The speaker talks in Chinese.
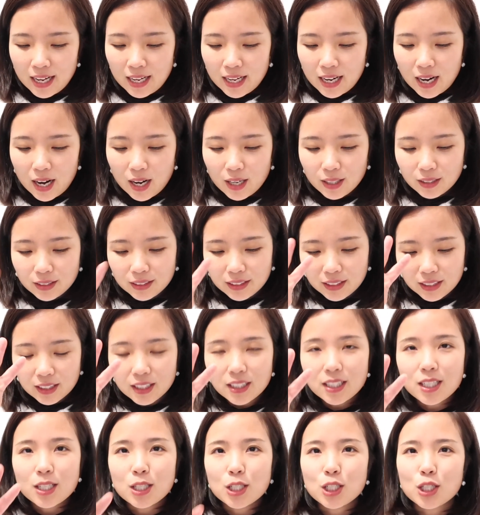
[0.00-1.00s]
然后第
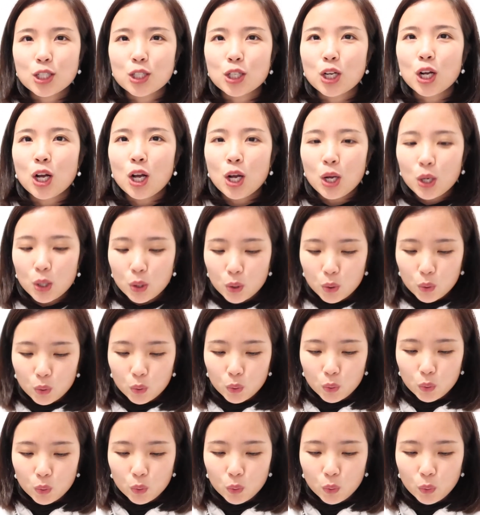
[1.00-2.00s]
二个是
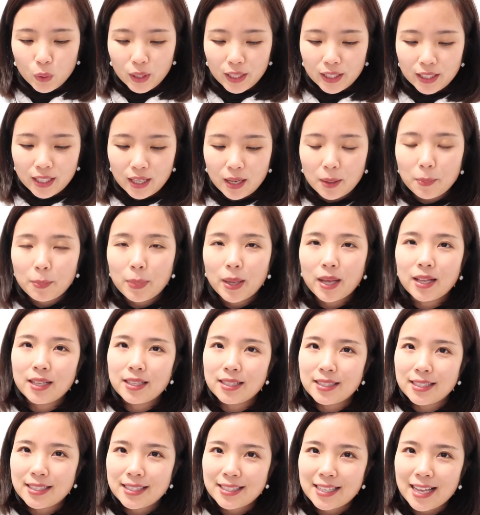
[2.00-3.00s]
枯萎的
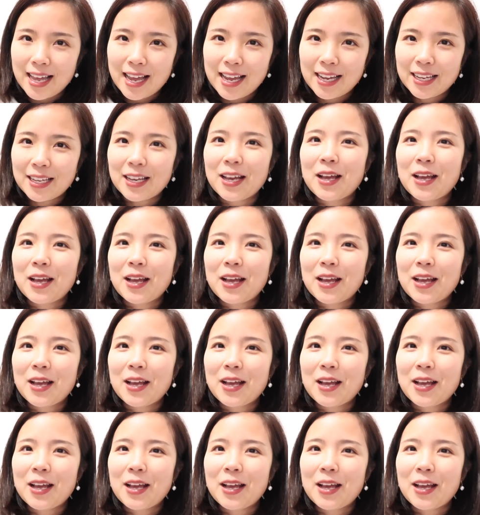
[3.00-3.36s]
盆栽。